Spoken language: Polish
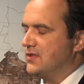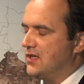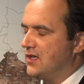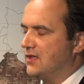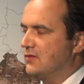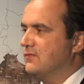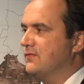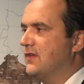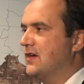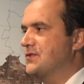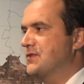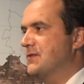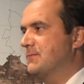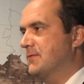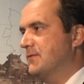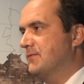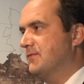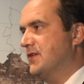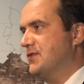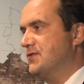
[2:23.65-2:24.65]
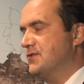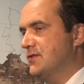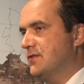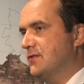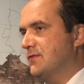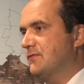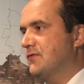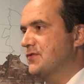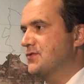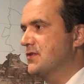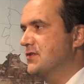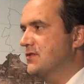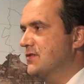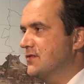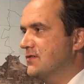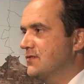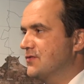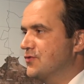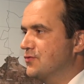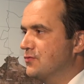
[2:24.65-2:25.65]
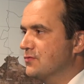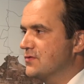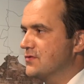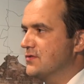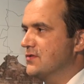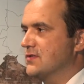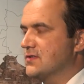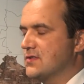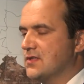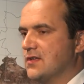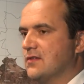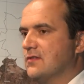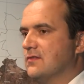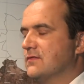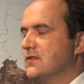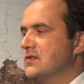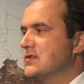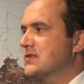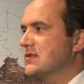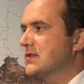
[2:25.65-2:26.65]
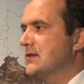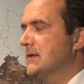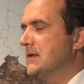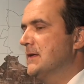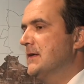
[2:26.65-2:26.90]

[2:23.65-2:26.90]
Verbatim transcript: a tak uważam właśnie tworzenie sztucznych stanowisk.